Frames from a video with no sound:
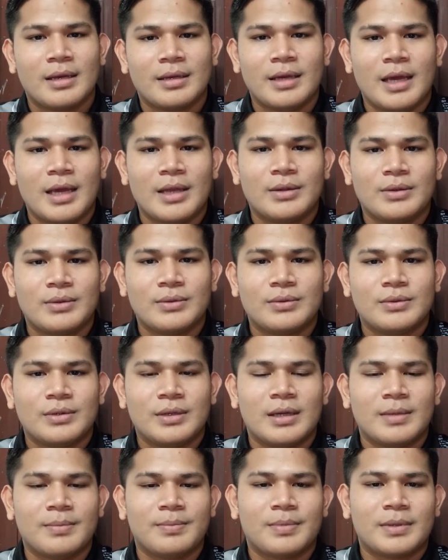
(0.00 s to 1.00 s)
yaitu
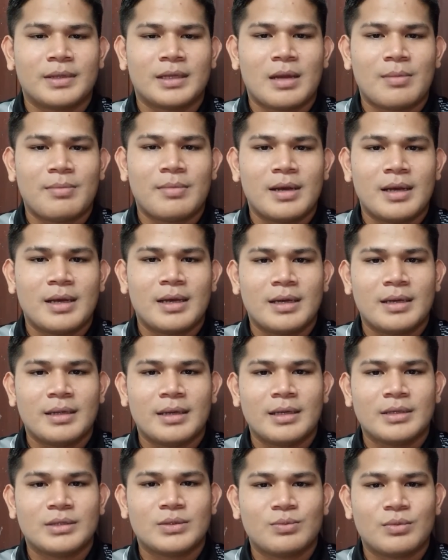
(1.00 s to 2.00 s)
yang pertama
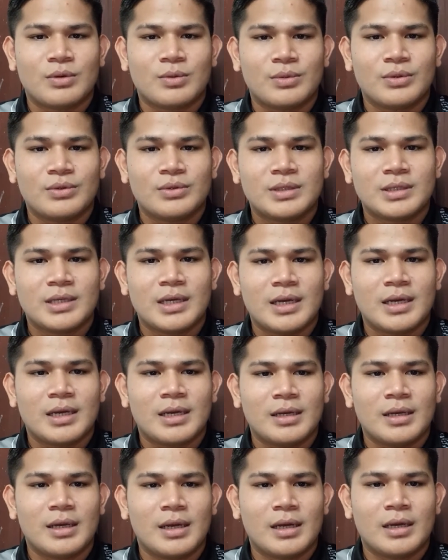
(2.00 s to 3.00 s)
ya sumber
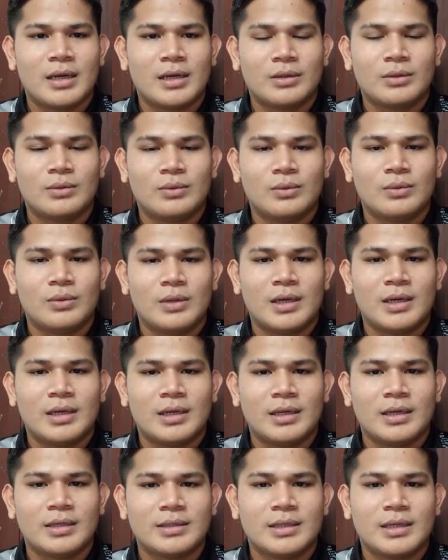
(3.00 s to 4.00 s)
manusia, yang
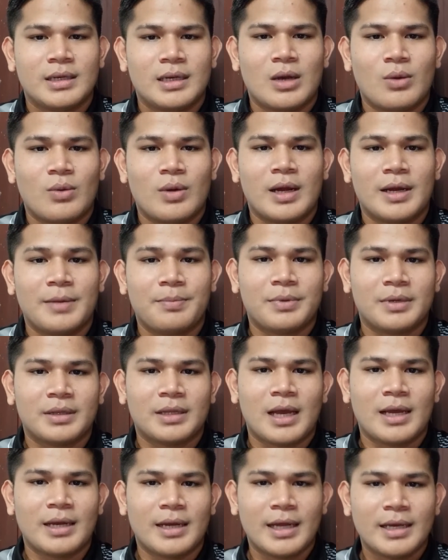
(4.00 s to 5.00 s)
kedua dari segi keuangan
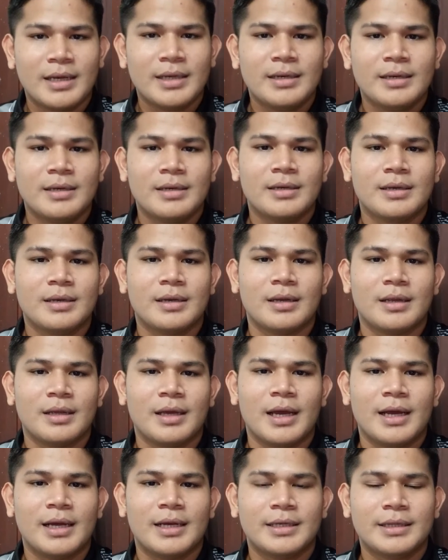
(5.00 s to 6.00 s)
pertahanan,
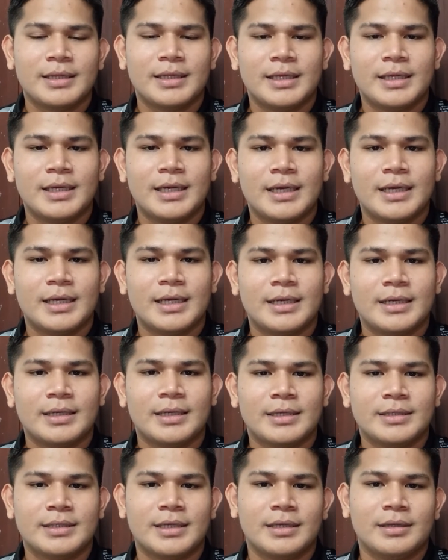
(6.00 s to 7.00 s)
yang ketiga
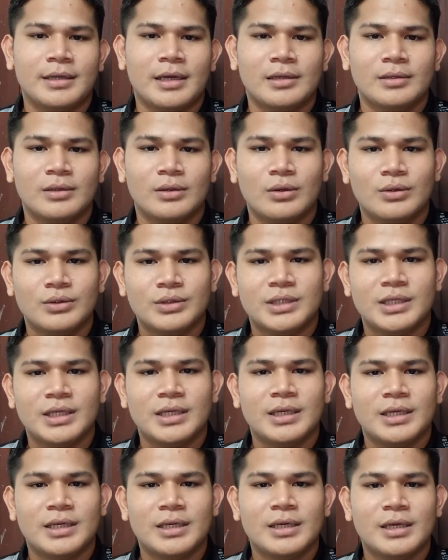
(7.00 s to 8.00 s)
dari segi
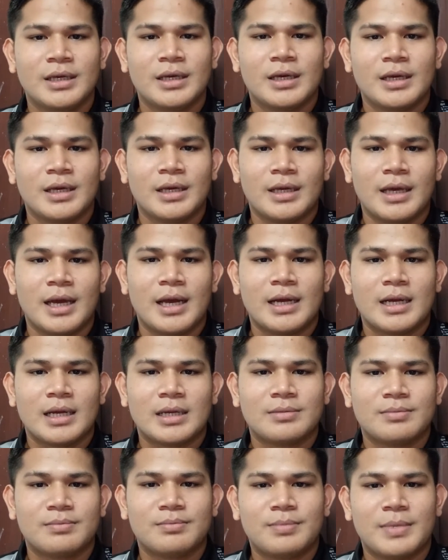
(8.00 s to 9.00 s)
teknologi, yang
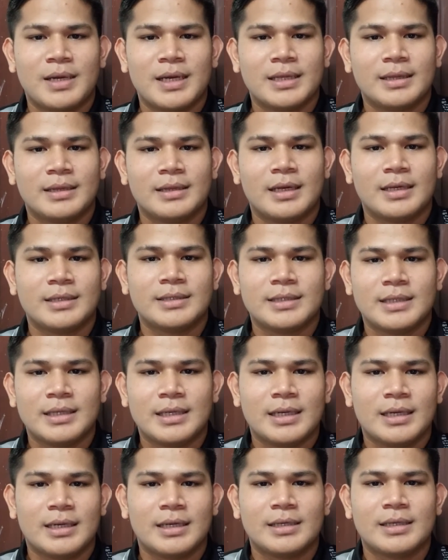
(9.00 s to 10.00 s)
keempat dari
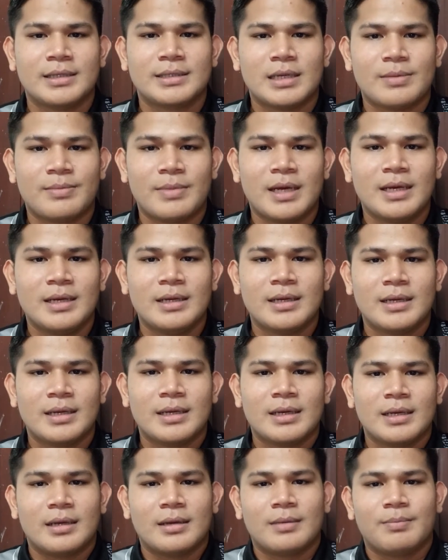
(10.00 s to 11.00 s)
segi kerjasama
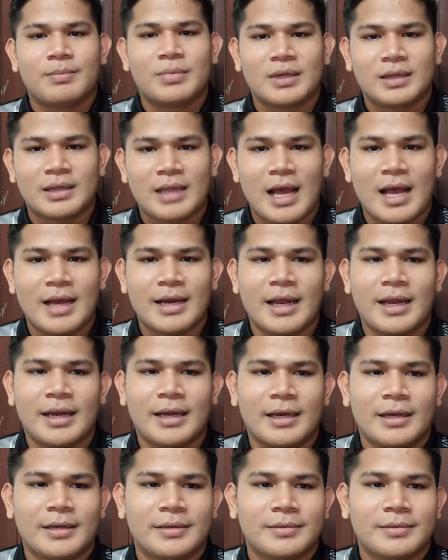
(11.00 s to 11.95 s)
pertahanan.